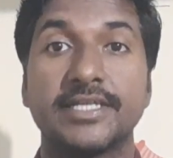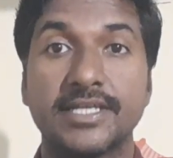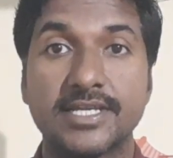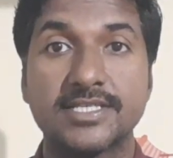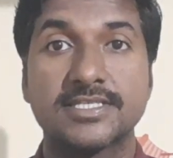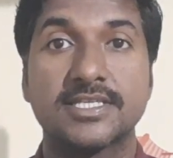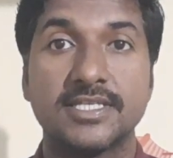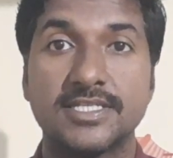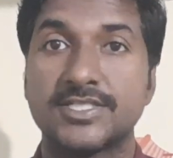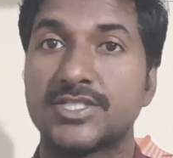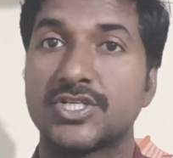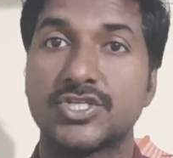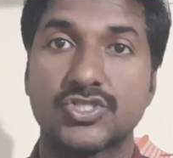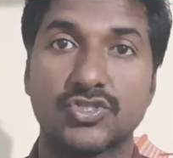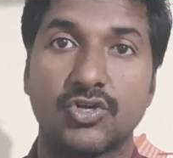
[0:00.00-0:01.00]
ఏ స్కిల్స్
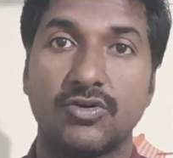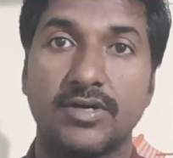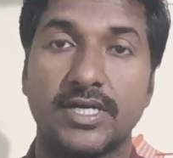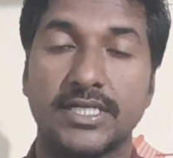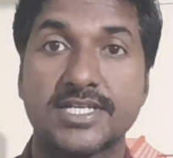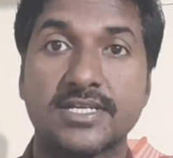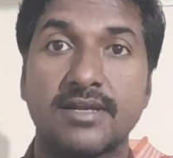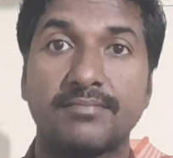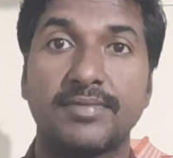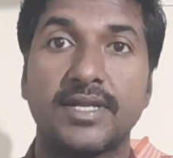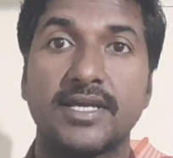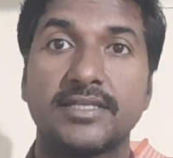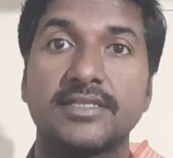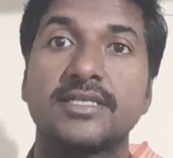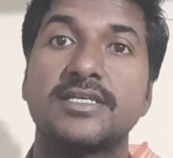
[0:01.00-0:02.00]
నేర్చుకోవాలి ఎగ్జాంపుల్
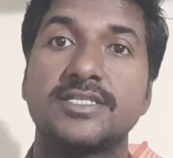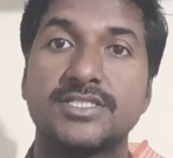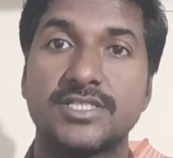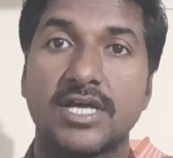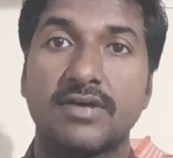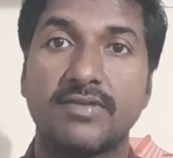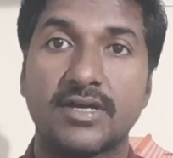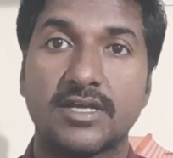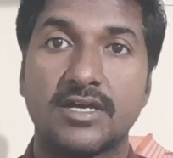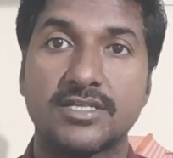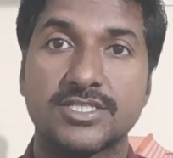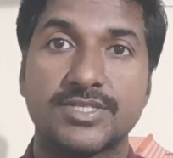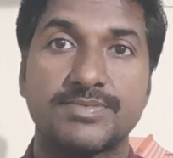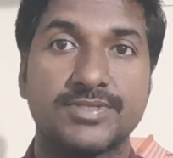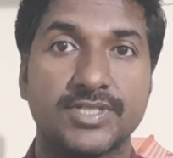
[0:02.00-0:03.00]
అయితే జావా
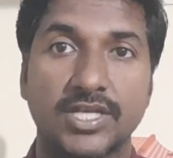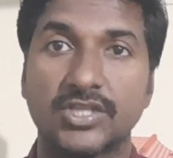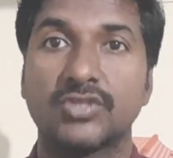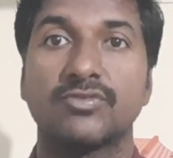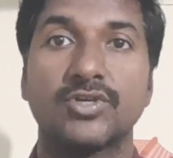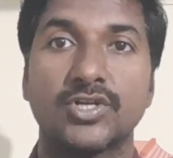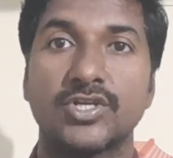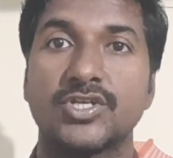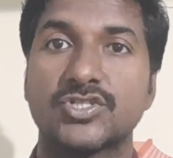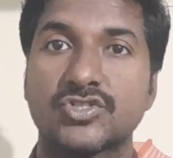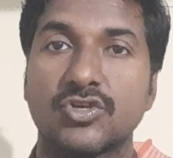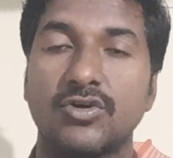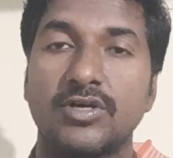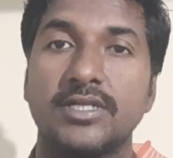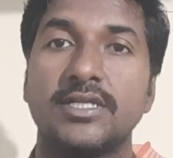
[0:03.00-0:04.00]
కాన్సెప్ట్స్ ఎంతవరకు
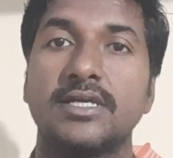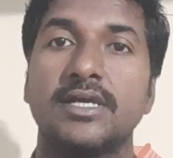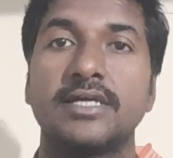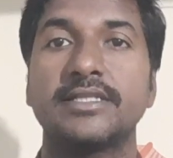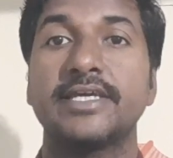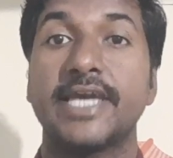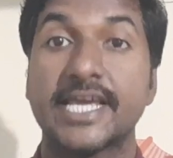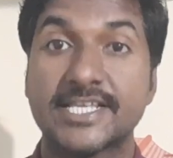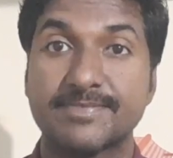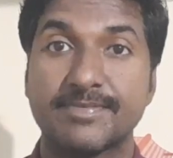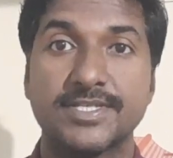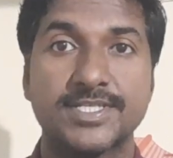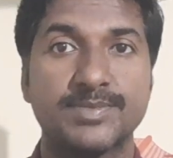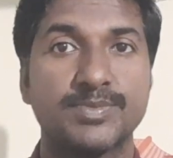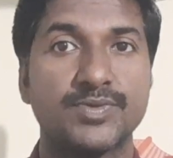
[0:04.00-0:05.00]
నేర్చుకోవాలి అదే
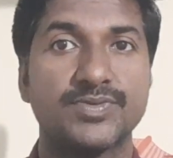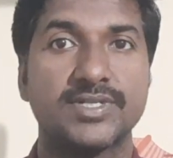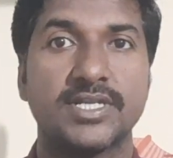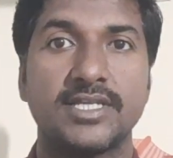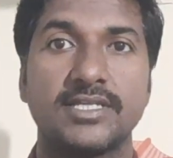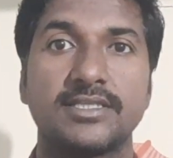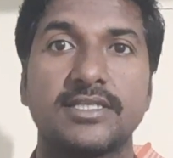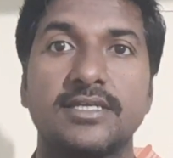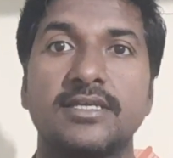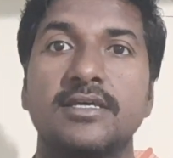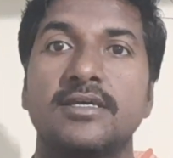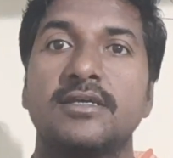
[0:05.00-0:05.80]
ఎక్స్పీరియన్స్ ప్రొఫెషనల్ అయితే